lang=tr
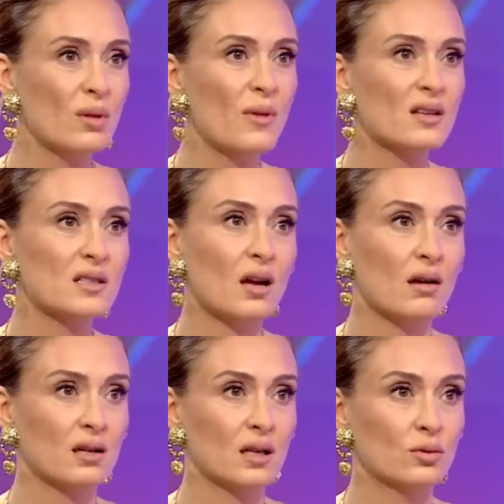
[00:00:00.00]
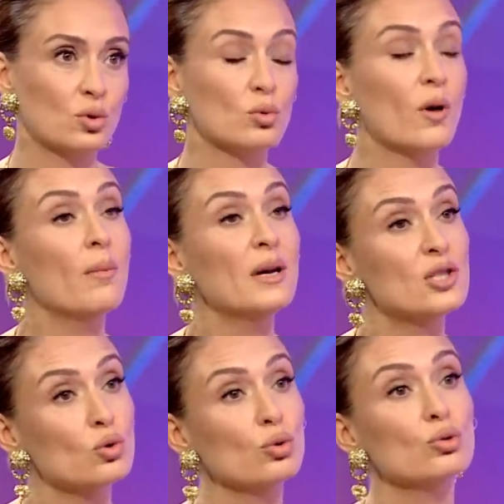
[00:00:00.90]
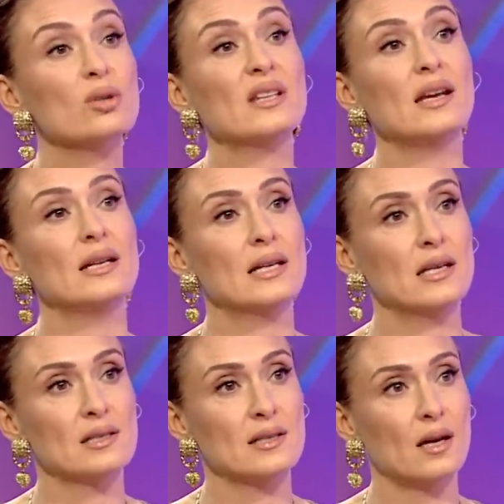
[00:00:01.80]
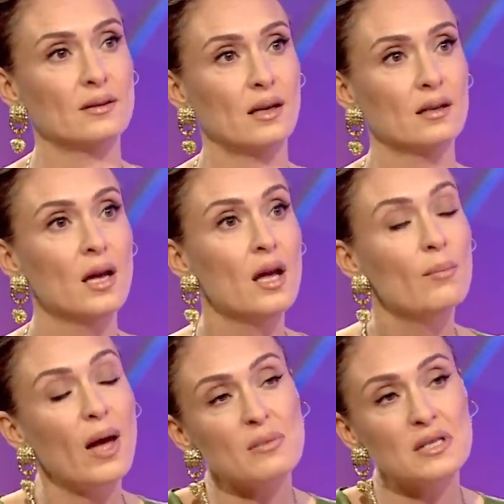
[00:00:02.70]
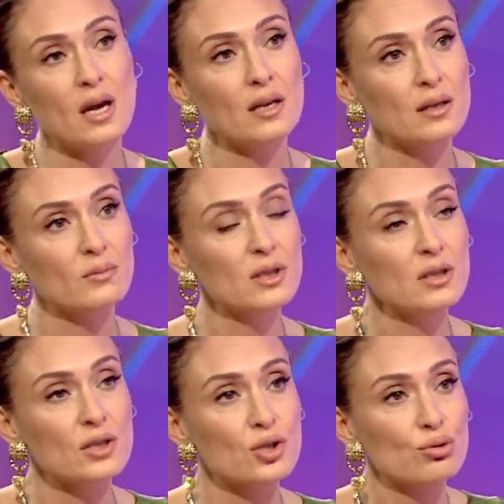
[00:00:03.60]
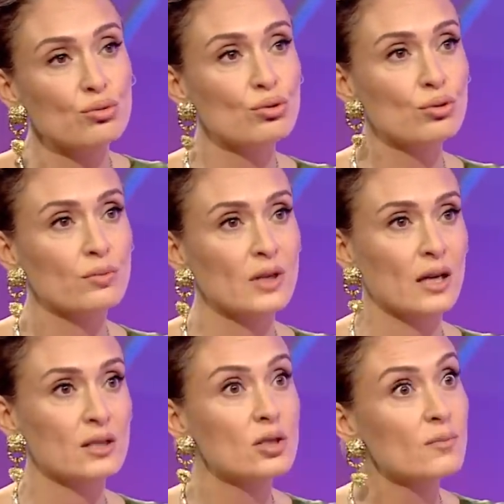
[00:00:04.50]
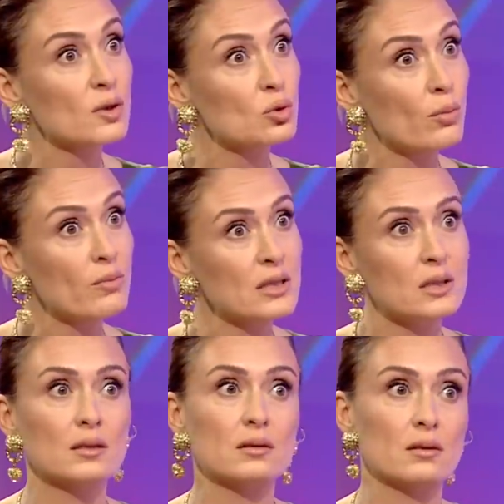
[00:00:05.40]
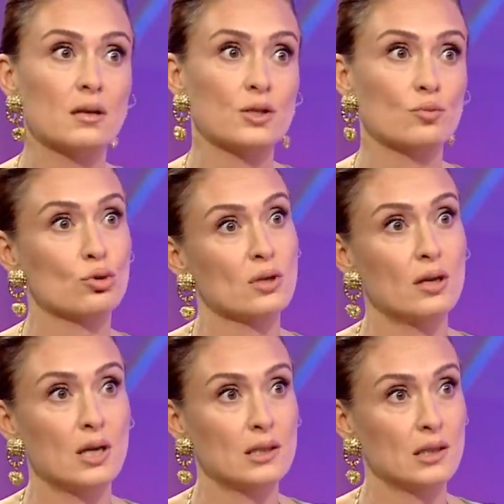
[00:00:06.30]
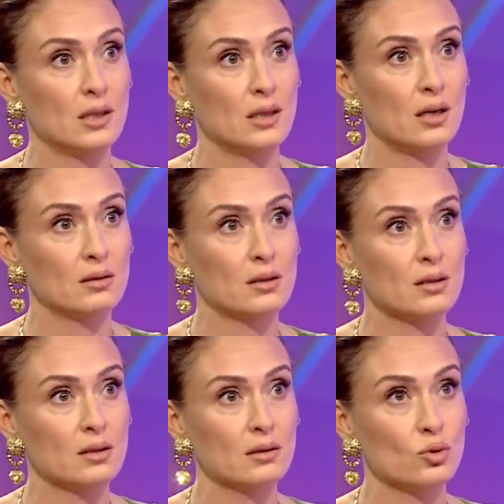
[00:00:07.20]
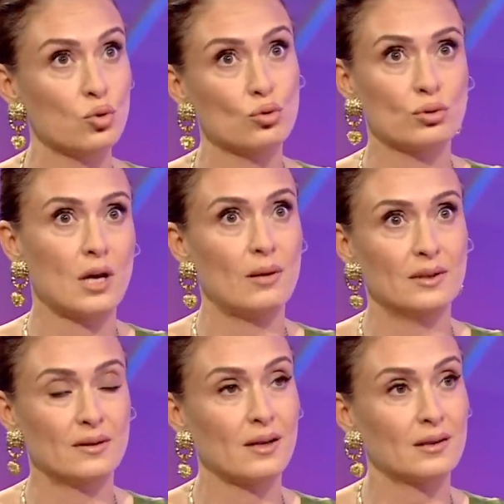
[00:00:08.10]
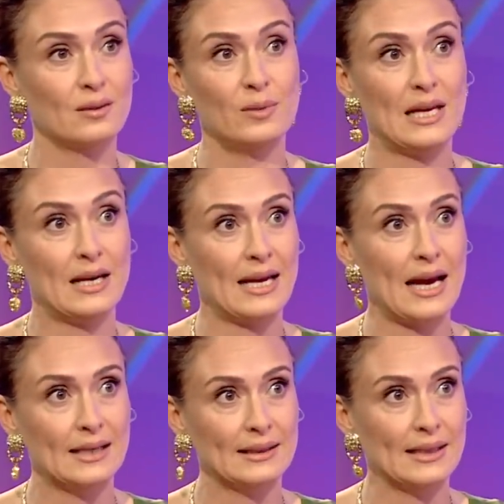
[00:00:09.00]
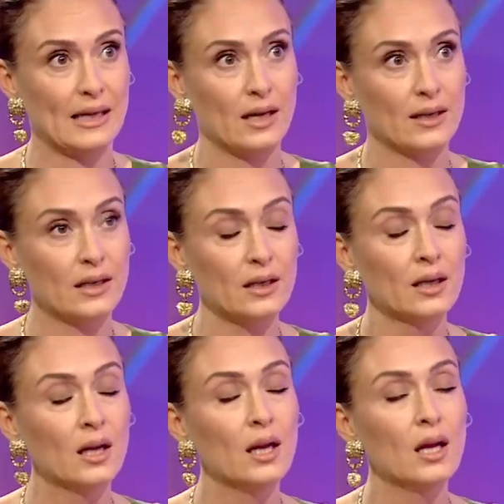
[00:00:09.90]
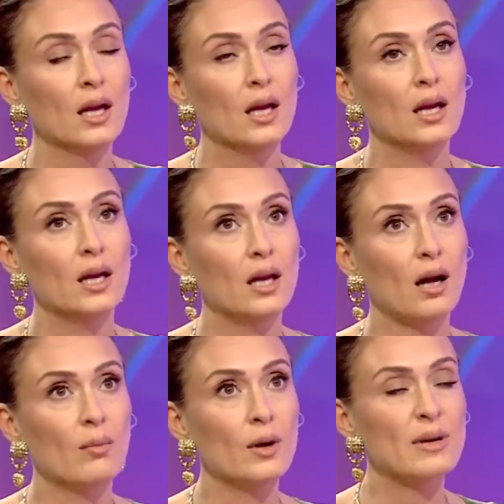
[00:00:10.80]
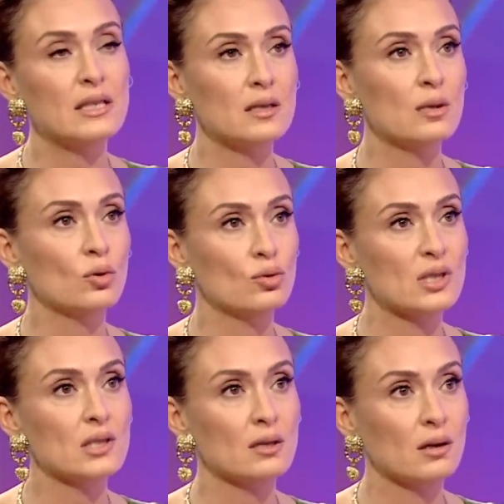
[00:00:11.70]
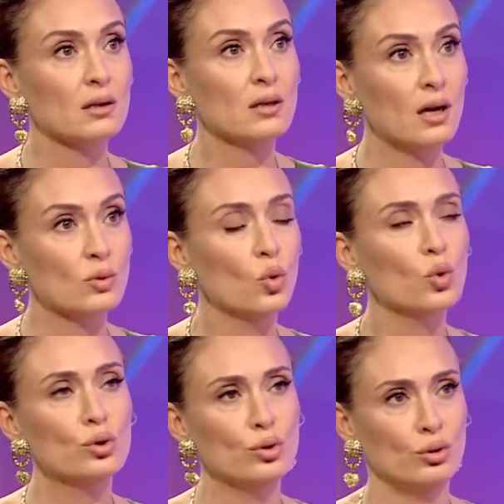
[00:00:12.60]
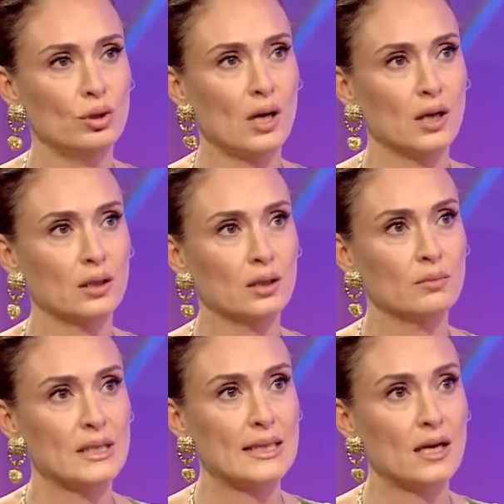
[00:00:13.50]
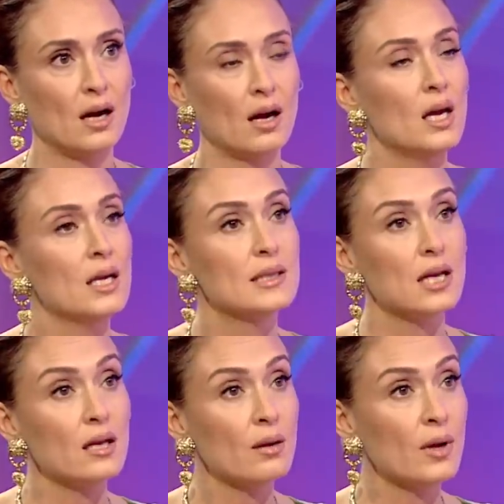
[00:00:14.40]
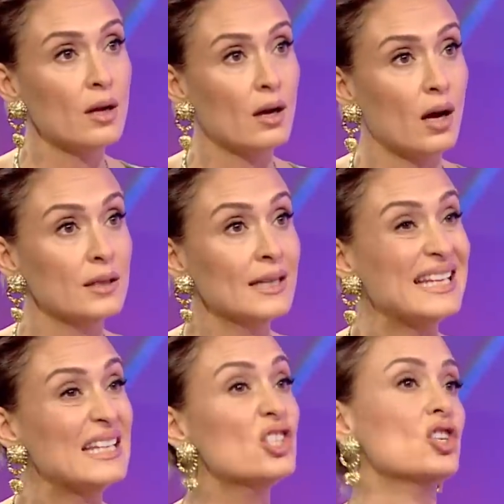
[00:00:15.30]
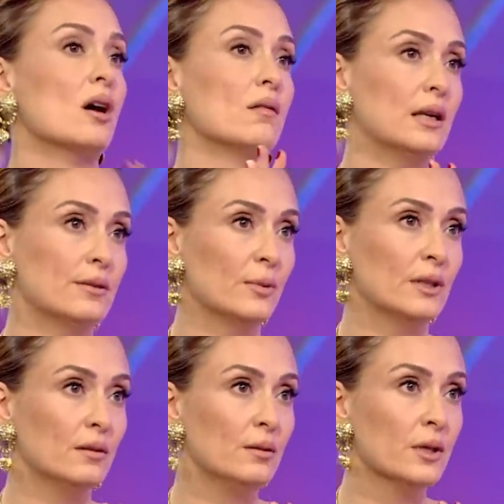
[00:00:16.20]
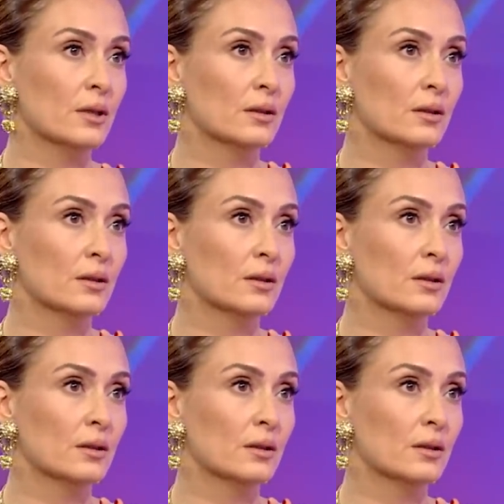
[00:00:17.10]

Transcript: ama az kavga ediyorsun ama işte o tehlikeli zaten. Ben mesela annemle hırlaşır dururum yani şimdi son beş senedir hırlaşmıyoruz Allah seni inandırsın. Çok güzel bir tatlı bir yere geldik yani. Evet. E, ama 5 sene öncesine kadar oy yani mesela. Sen ama annenle hiç kavga etmedin değil mi?